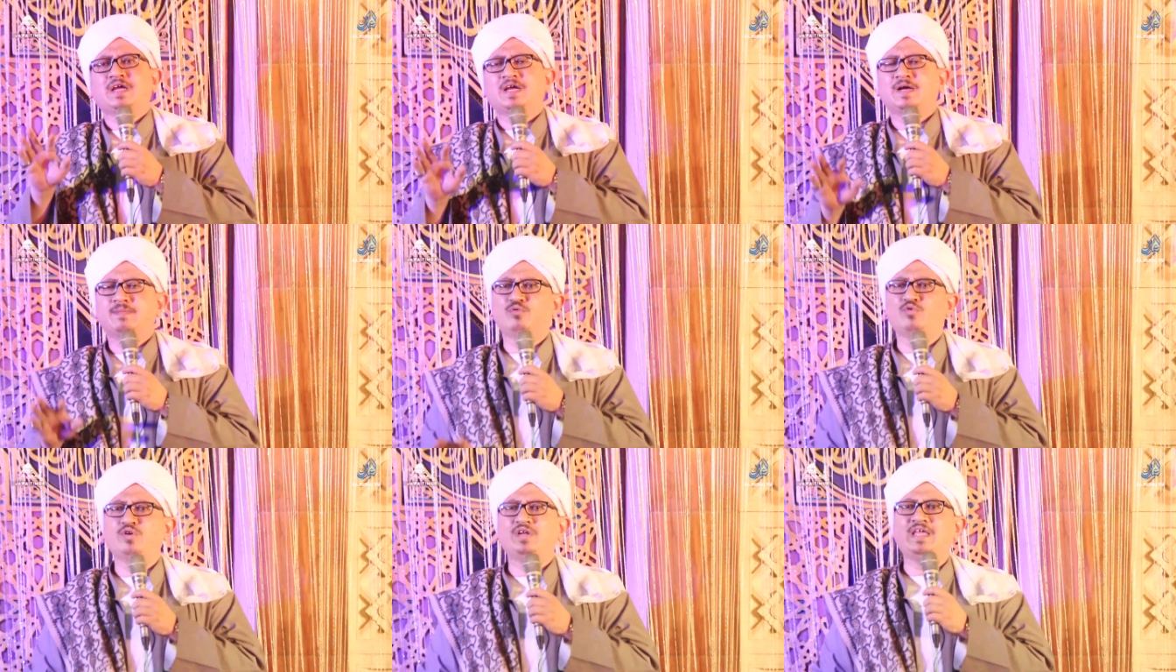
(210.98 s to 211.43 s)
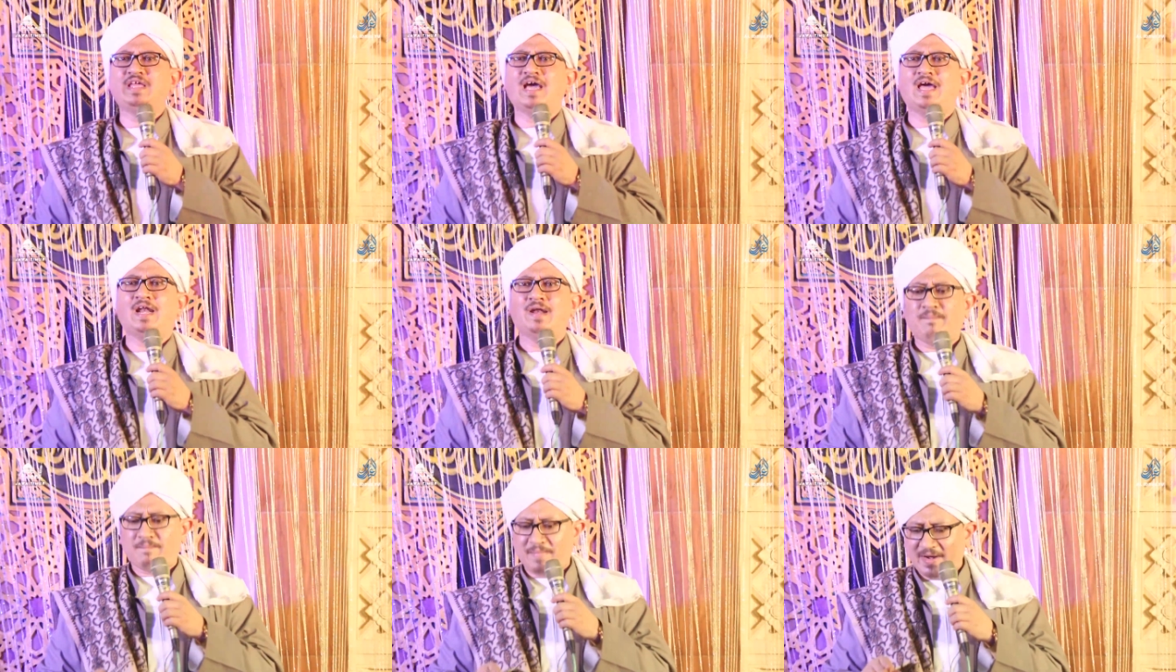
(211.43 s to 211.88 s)

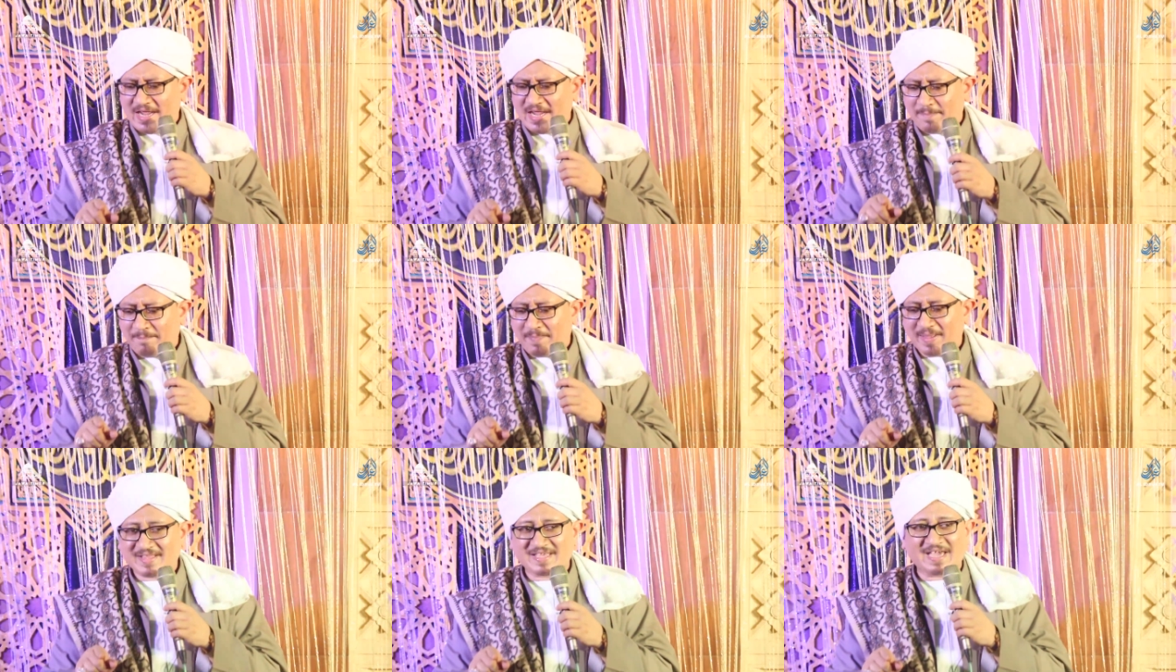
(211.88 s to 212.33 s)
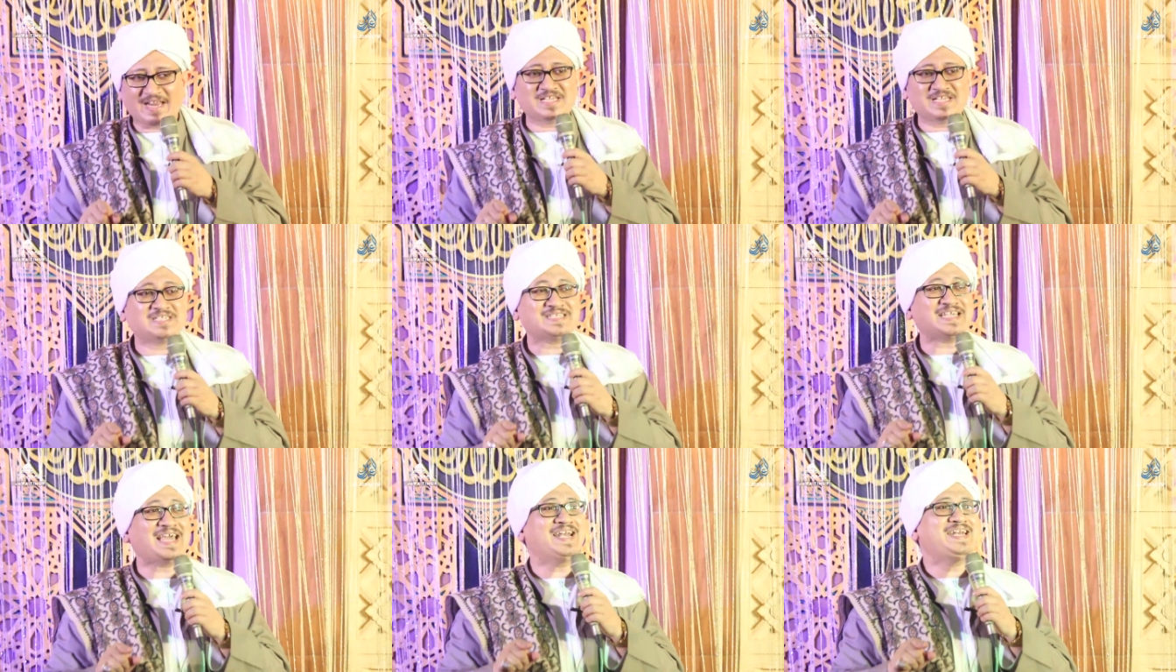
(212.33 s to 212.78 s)
kemudian
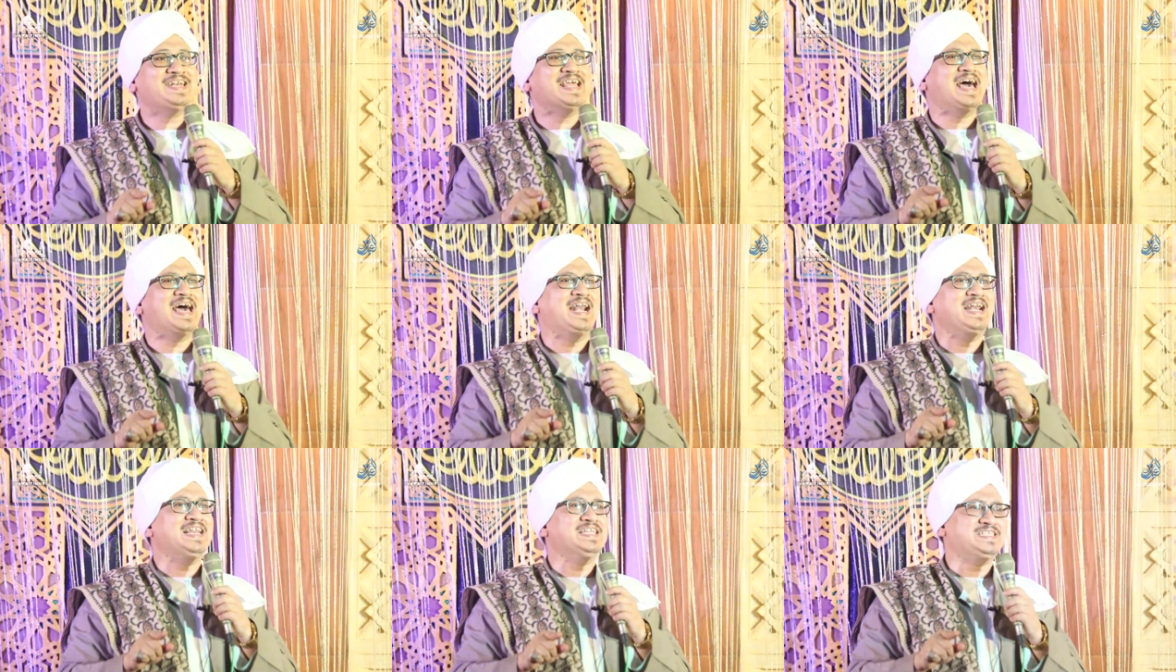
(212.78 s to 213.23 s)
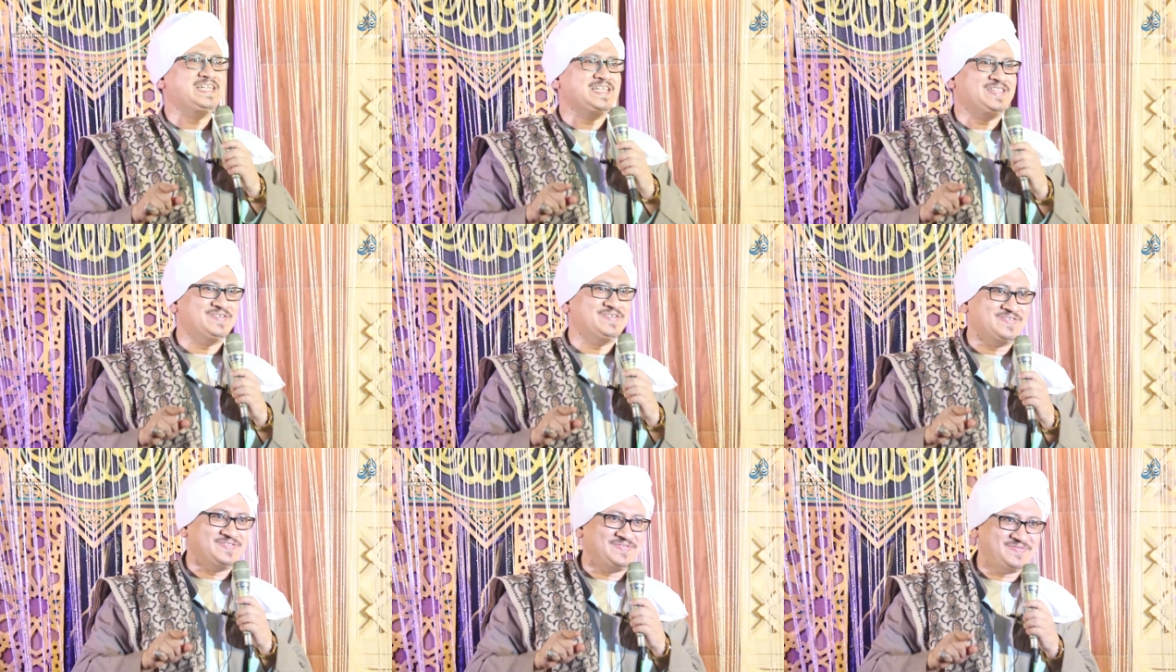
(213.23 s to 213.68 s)
mendapatkan sandal di
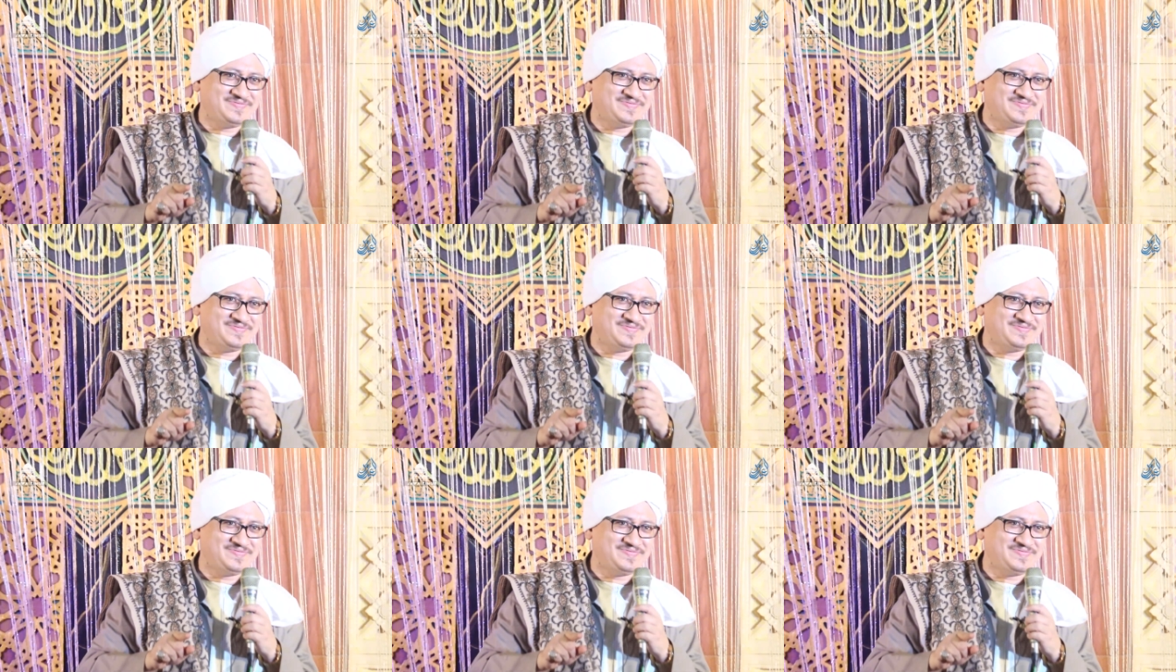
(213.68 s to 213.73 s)
situ.